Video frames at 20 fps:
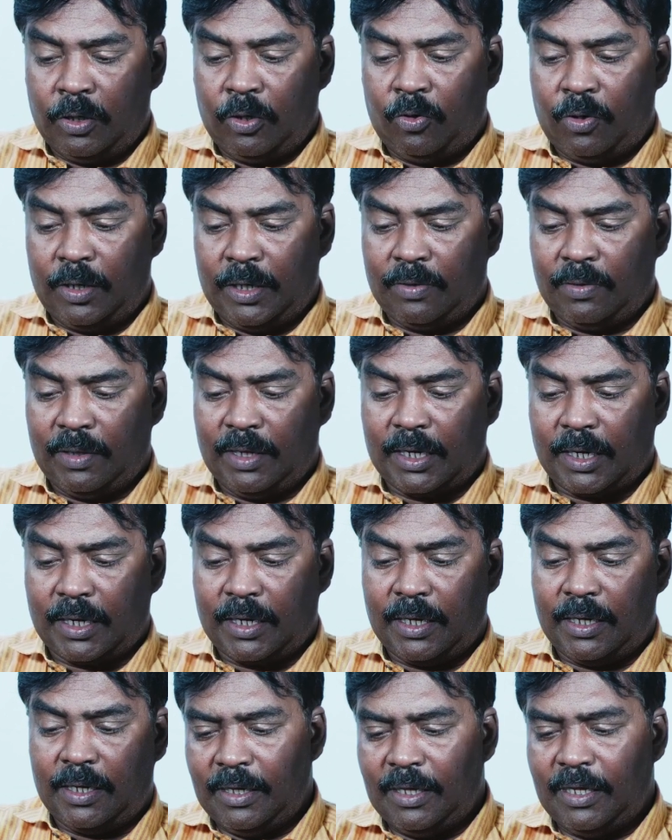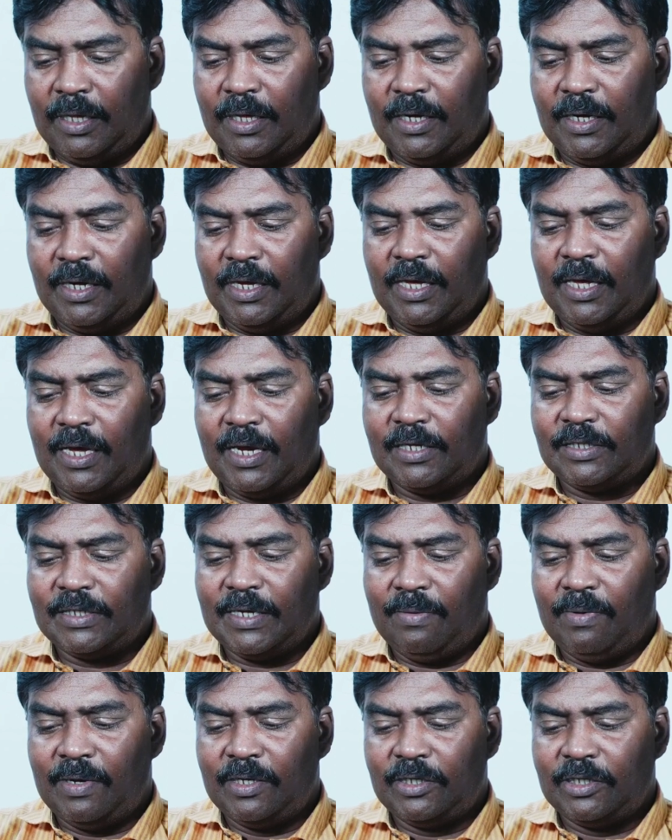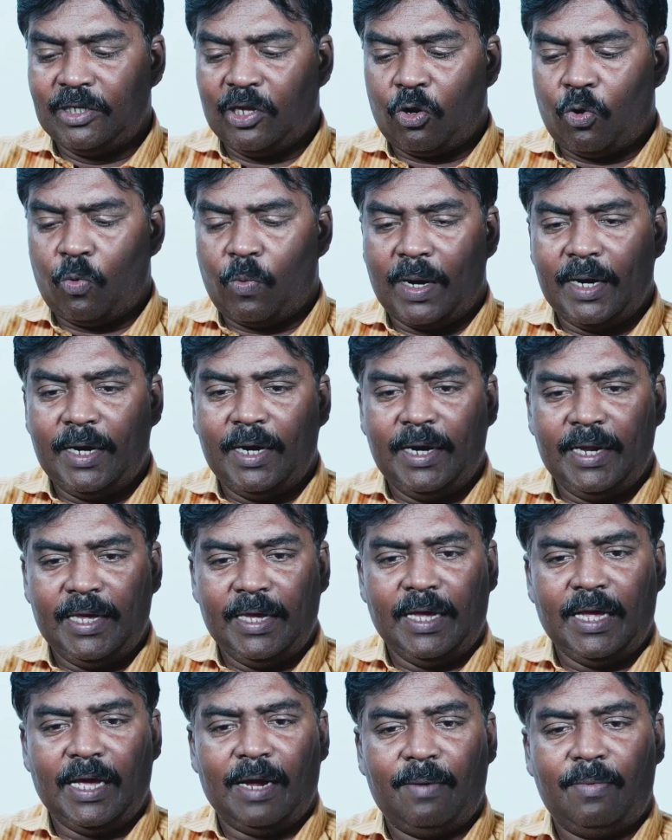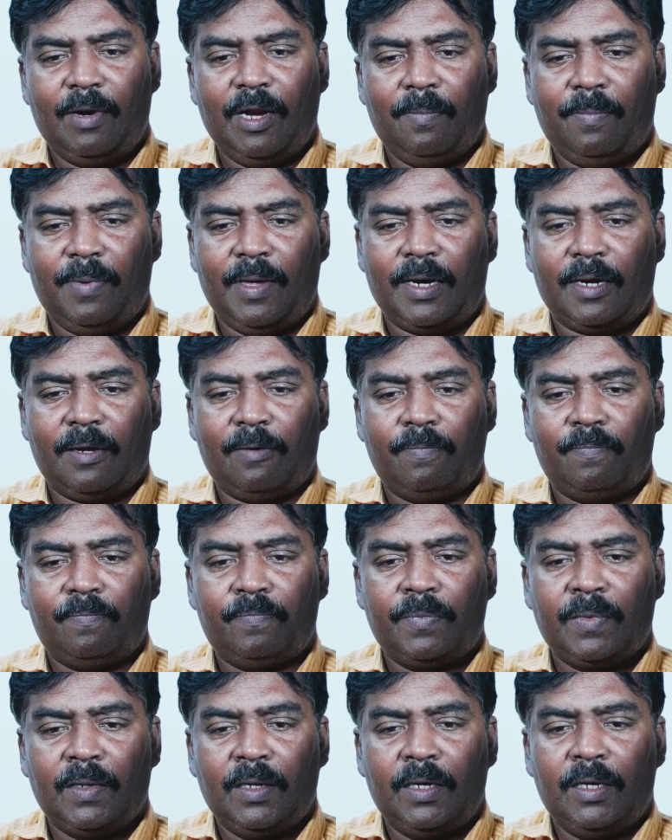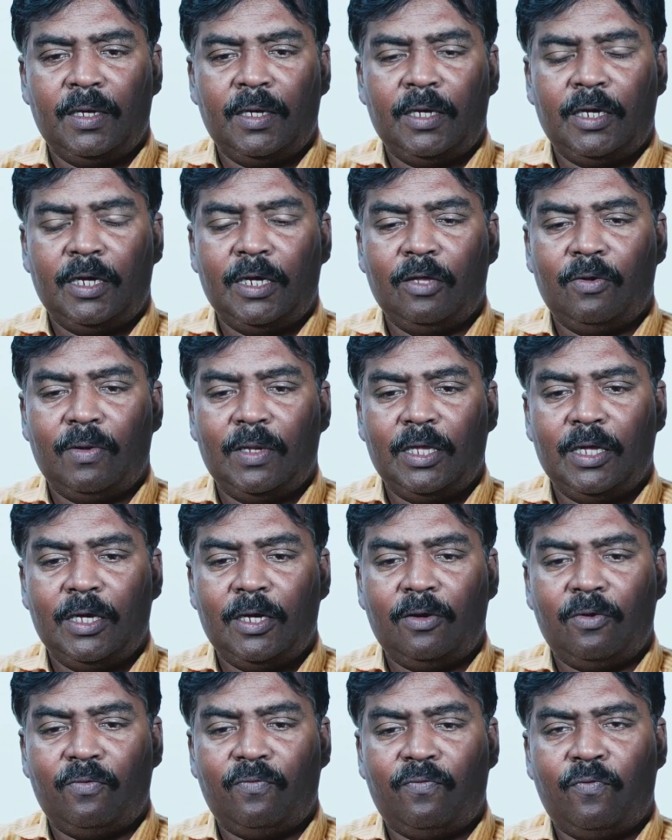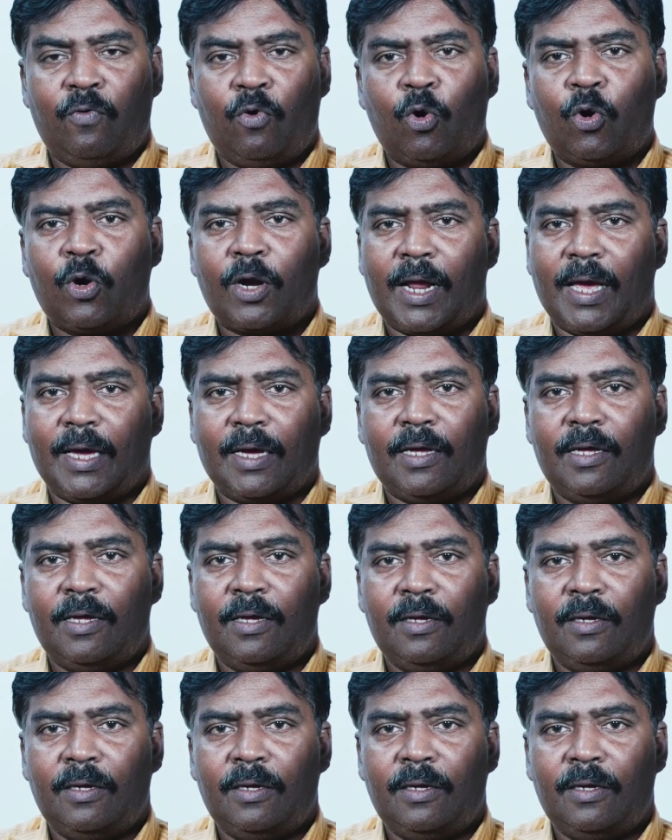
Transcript: யூனிட் வந்திருக்கு இது டிஆர் செவன் ஜீரோ ஒன் டி அப்படின்னு பேர் இது வந்து ஃபோர் ட்ராக்